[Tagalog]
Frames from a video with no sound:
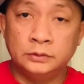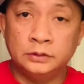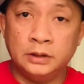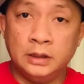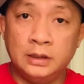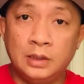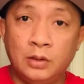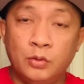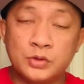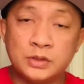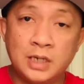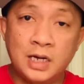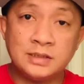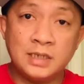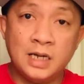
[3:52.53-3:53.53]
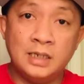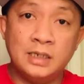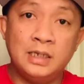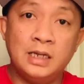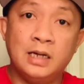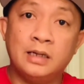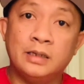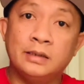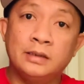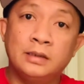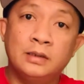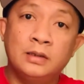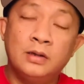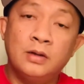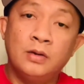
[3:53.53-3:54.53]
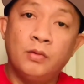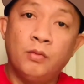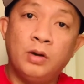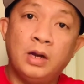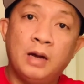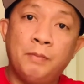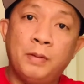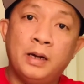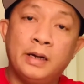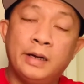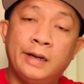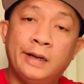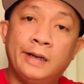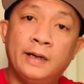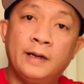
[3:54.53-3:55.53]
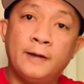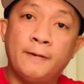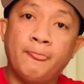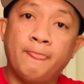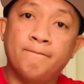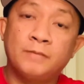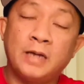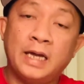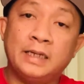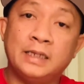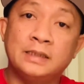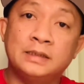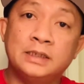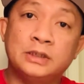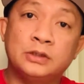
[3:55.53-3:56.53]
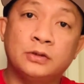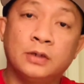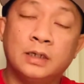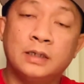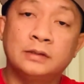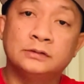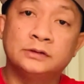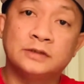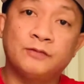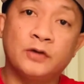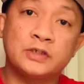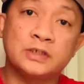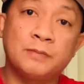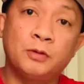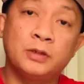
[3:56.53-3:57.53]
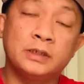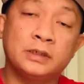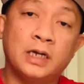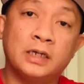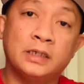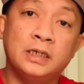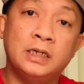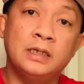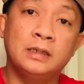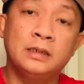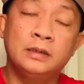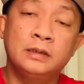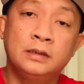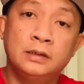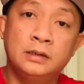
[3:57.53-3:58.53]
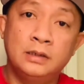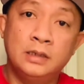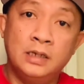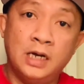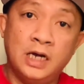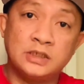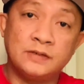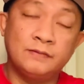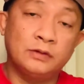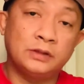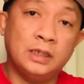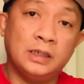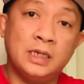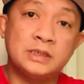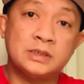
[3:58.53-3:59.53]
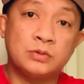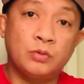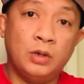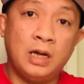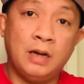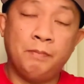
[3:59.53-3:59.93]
Okay, now kung sakasakali lang wala pang uh, hiring dito ha, ah, just for example in Cargill, as of now talaga is wala